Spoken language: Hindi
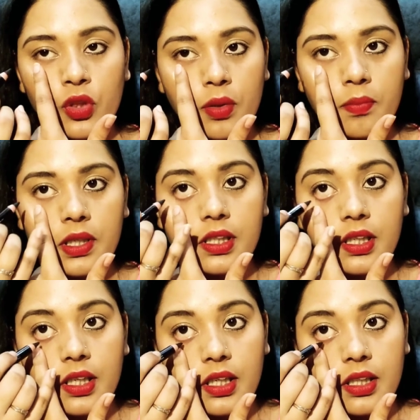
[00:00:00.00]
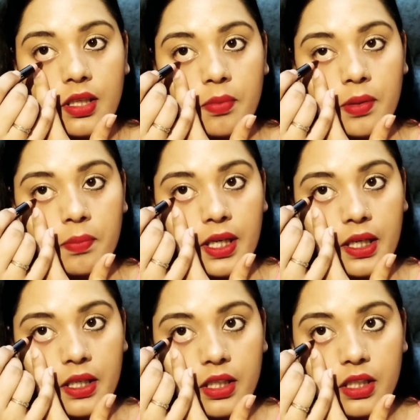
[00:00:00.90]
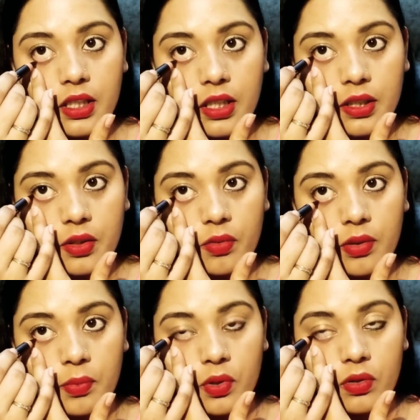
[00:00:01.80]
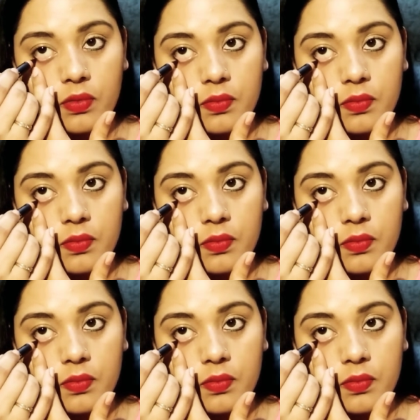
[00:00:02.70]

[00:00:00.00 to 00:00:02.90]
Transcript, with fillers: तो मैं इसे इधर भी अप्लाई करके दिखाती हूँ आपको